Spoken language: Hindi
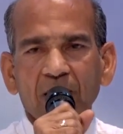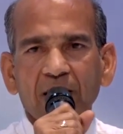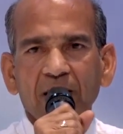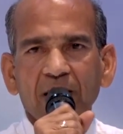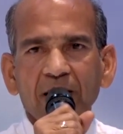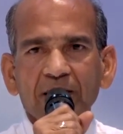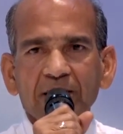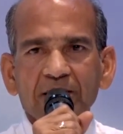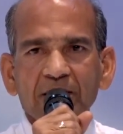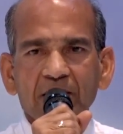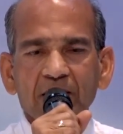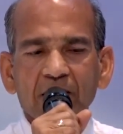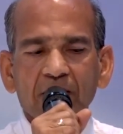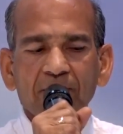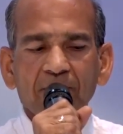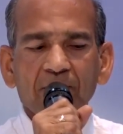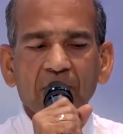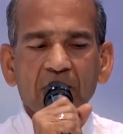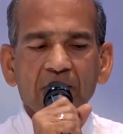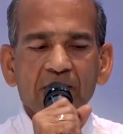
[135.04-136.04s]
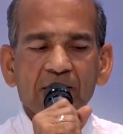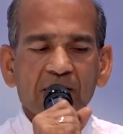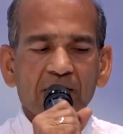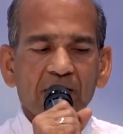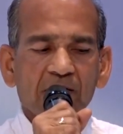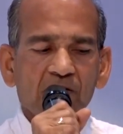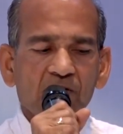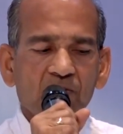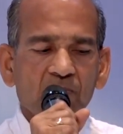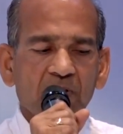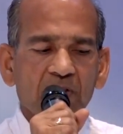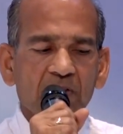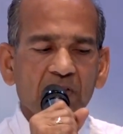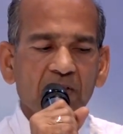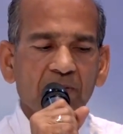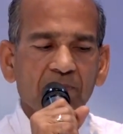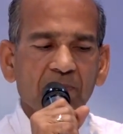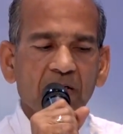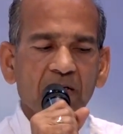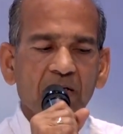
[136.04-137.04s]
हे जगदम्बा
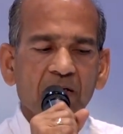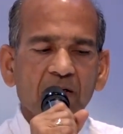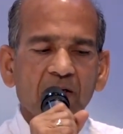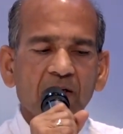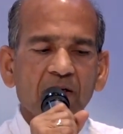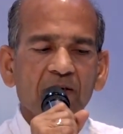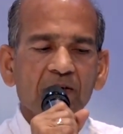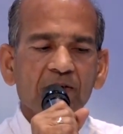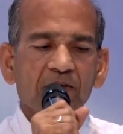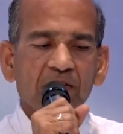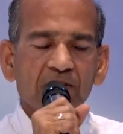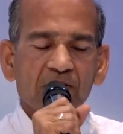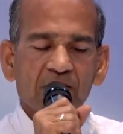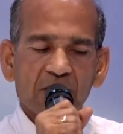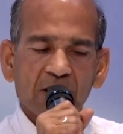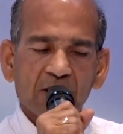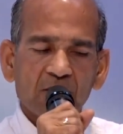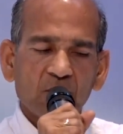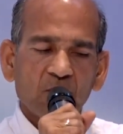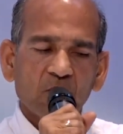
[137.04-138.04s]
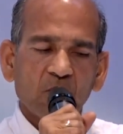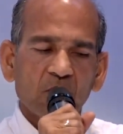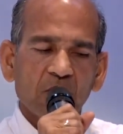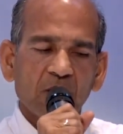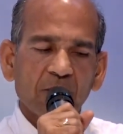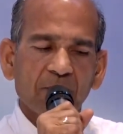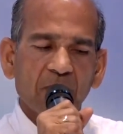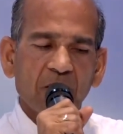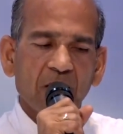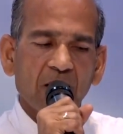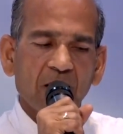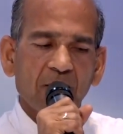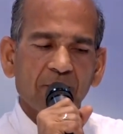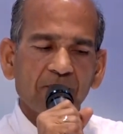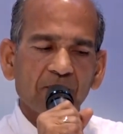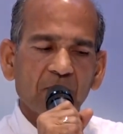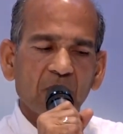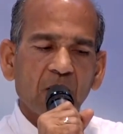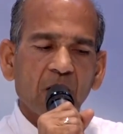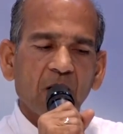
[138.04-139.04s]
सरस्वती माँ सतसत कोटि प्रणाम
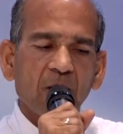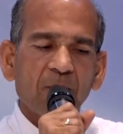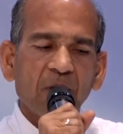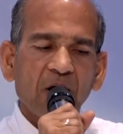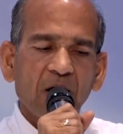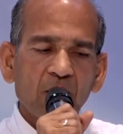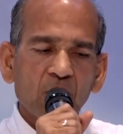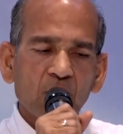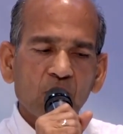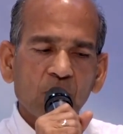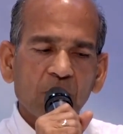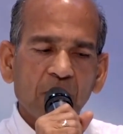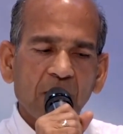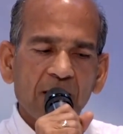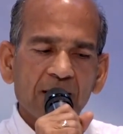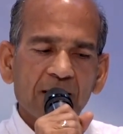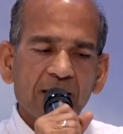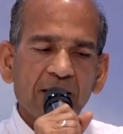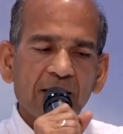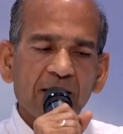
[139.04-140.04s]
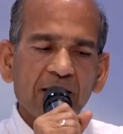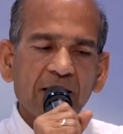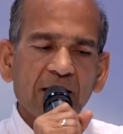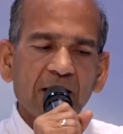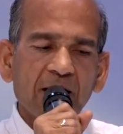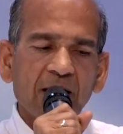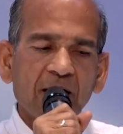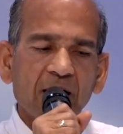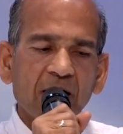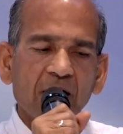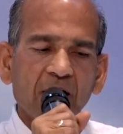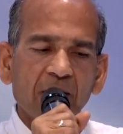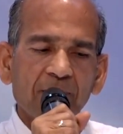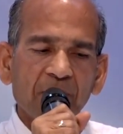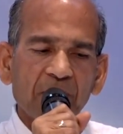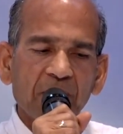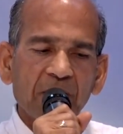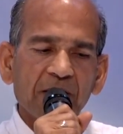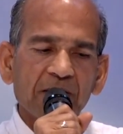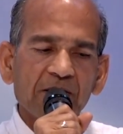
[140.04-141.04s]
फालो फादर किया
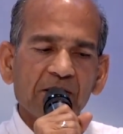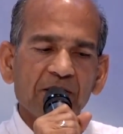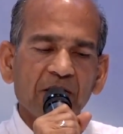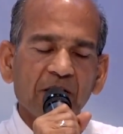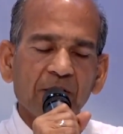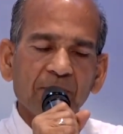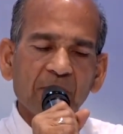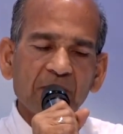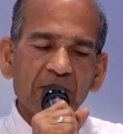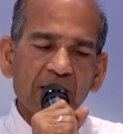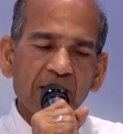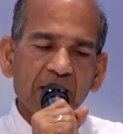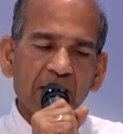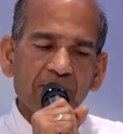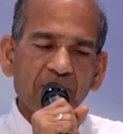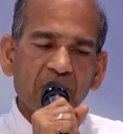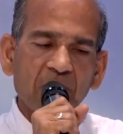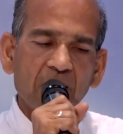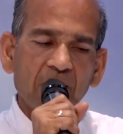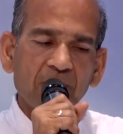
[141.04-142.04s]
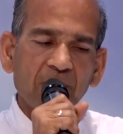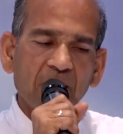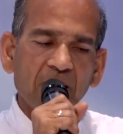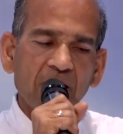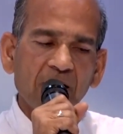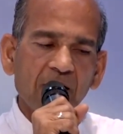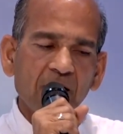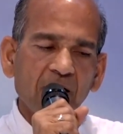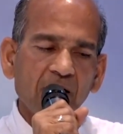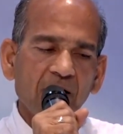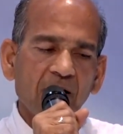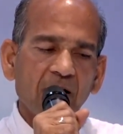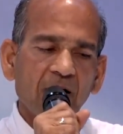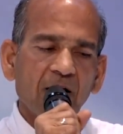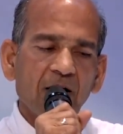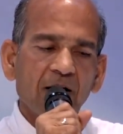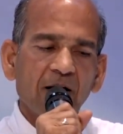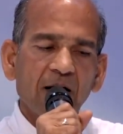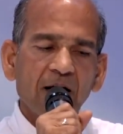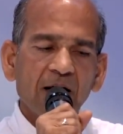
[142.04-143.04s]
आपने श्रीमत ले फरमान
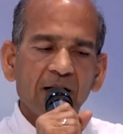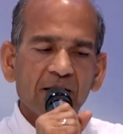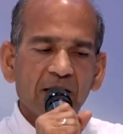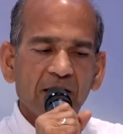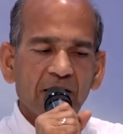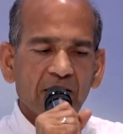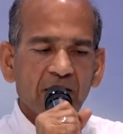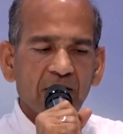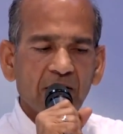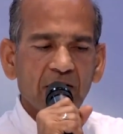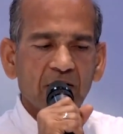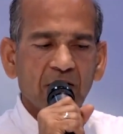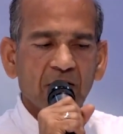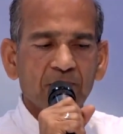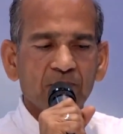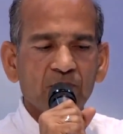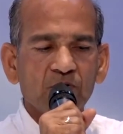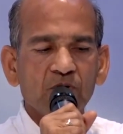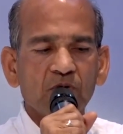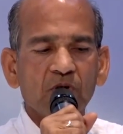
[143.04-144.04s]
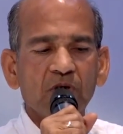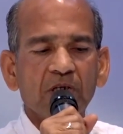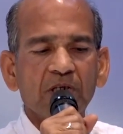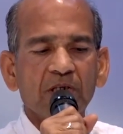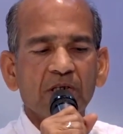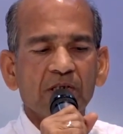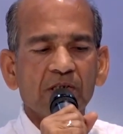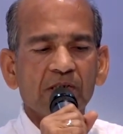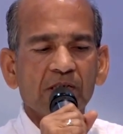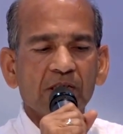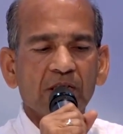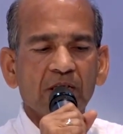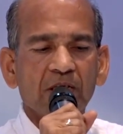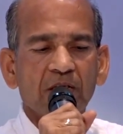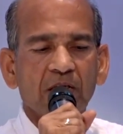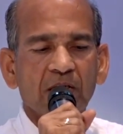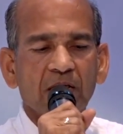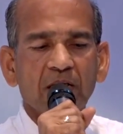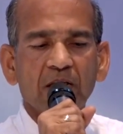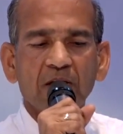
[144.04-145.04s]
ना देखी कमजोरी किसकी
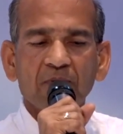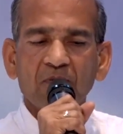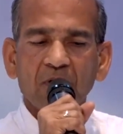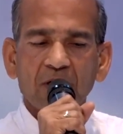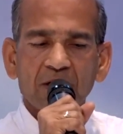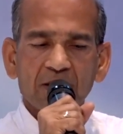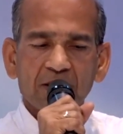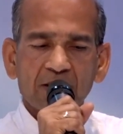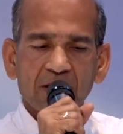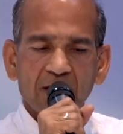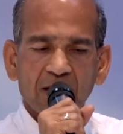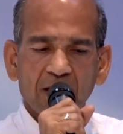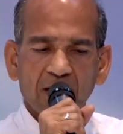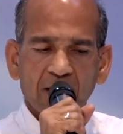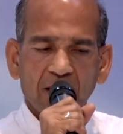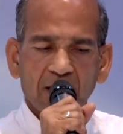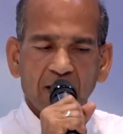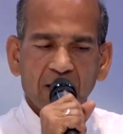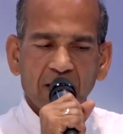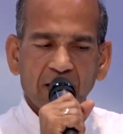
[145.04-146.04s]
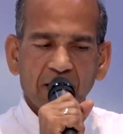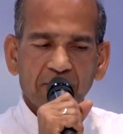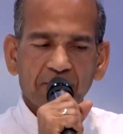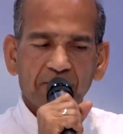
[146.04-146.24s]
नहीं व्यर्थ का ज्ञान